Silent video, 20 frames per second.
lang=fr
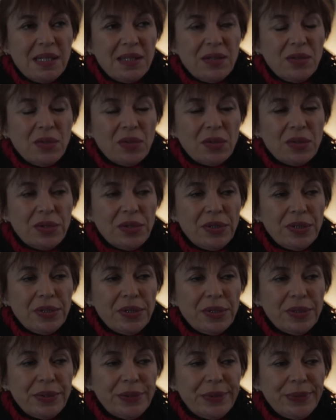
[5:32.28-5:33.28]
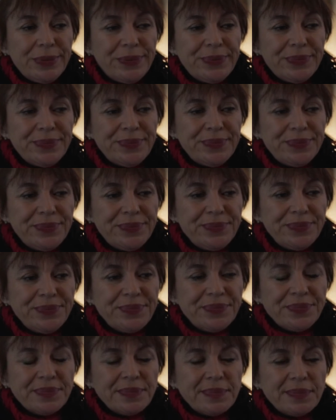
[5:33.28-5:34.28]
Donc, euh,
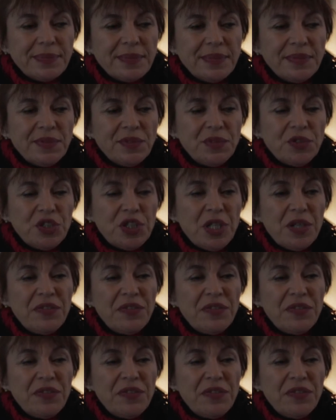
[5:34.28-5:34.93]
j'ai